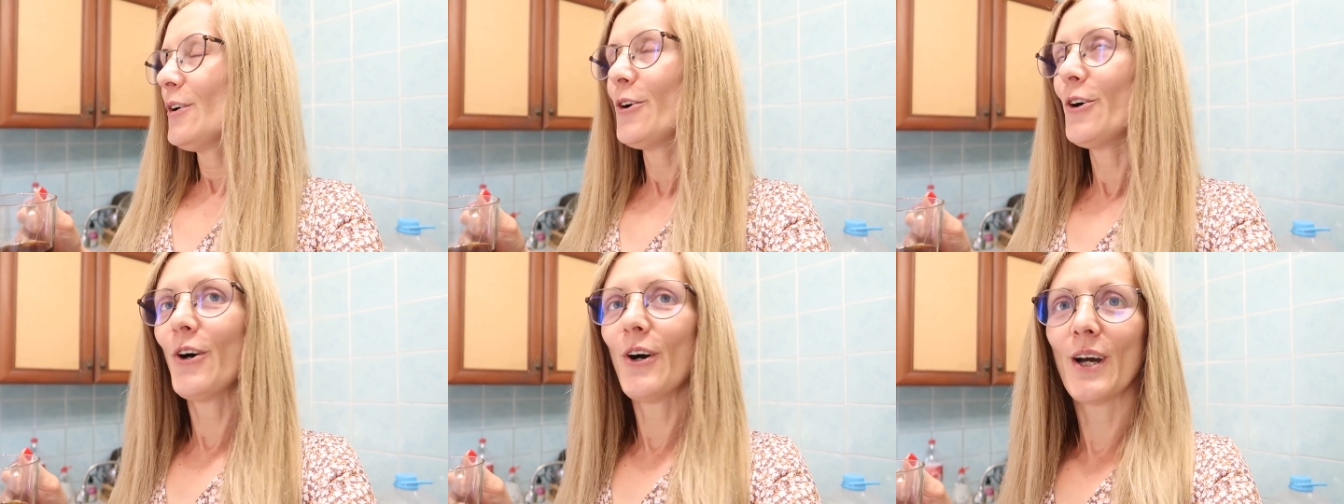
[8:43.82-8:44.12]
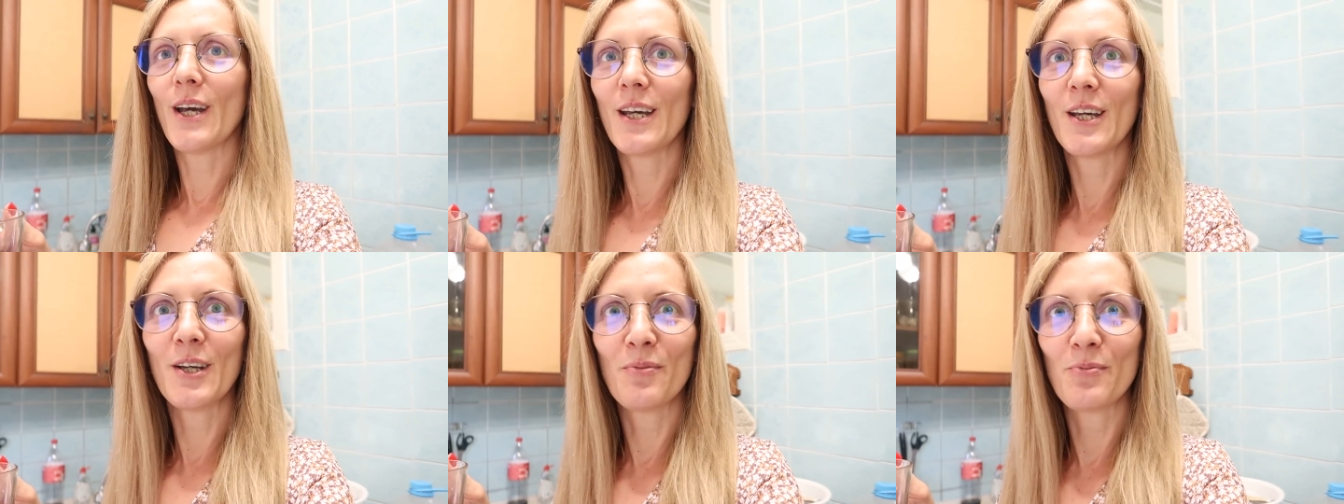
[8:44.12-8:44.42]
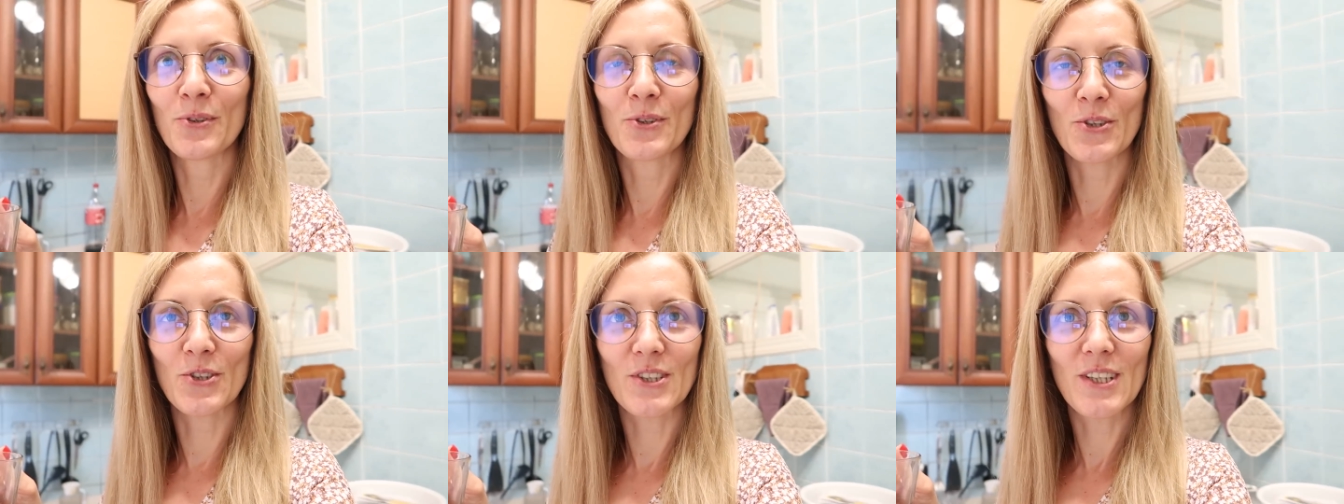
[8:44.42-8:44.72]
Ой,
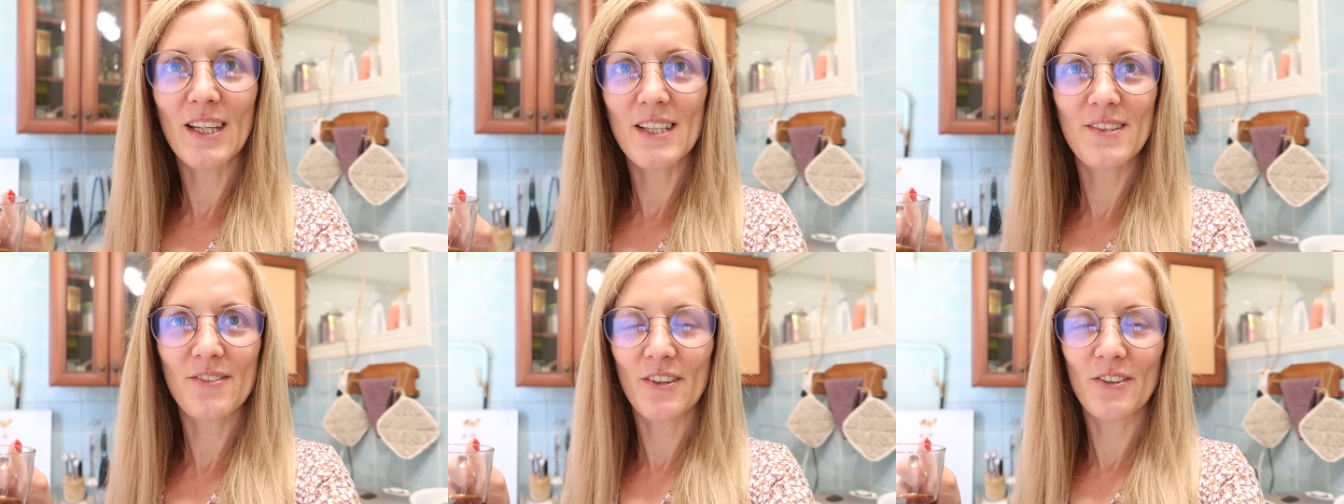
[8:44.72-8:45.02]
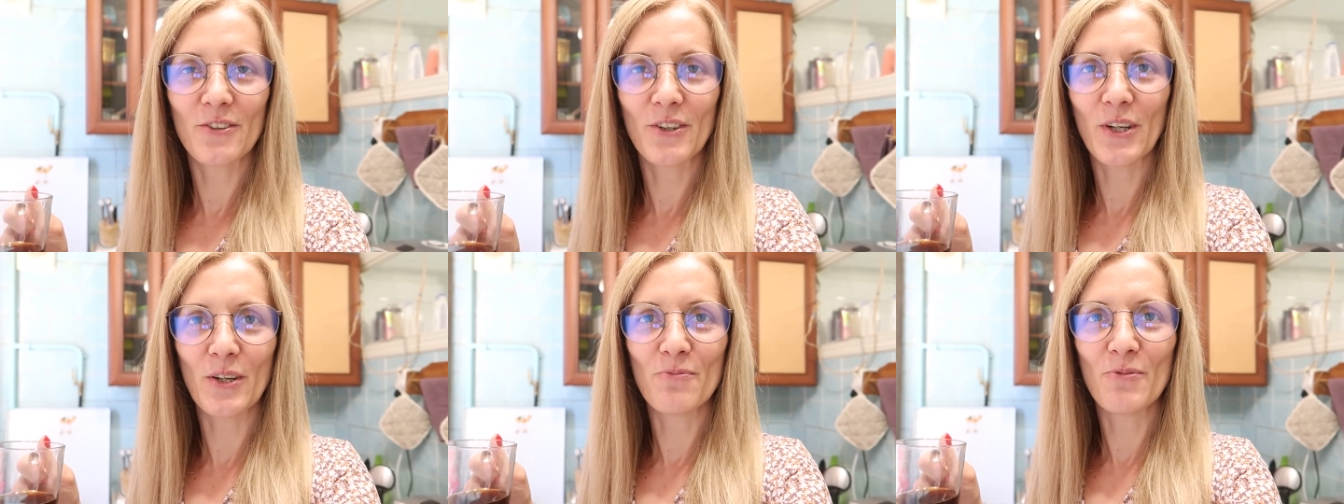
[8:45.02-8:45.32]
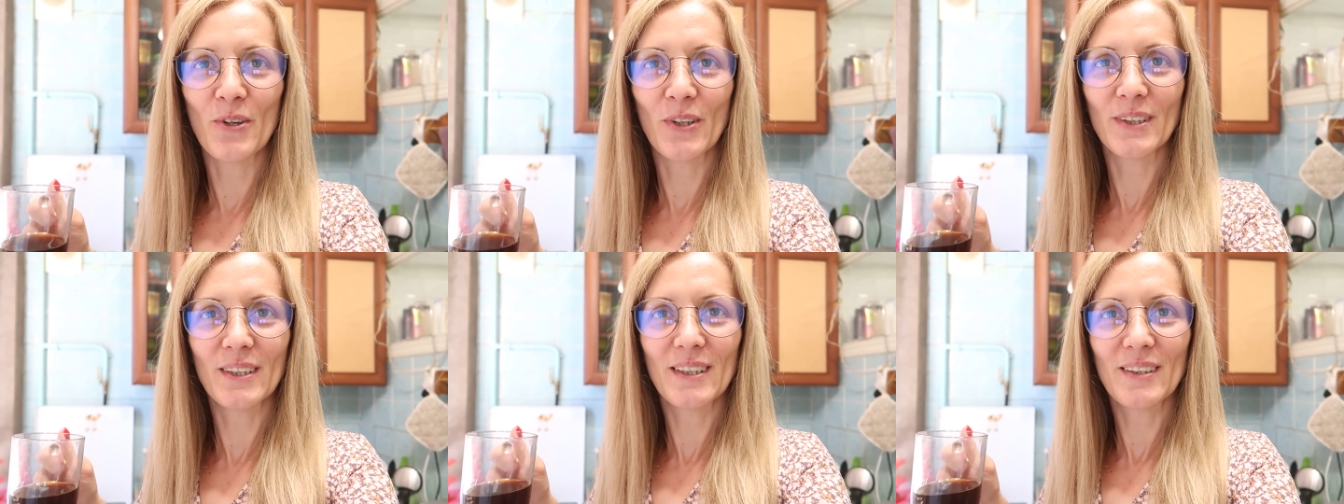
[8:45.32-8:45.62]
буду ждать своего
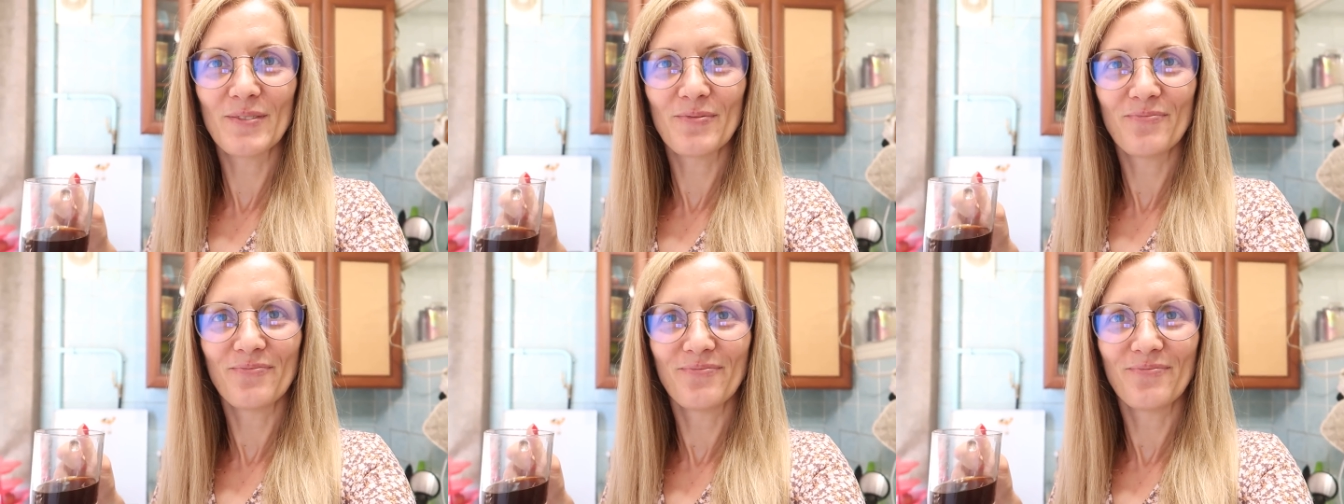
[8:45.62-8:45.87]
ремонта.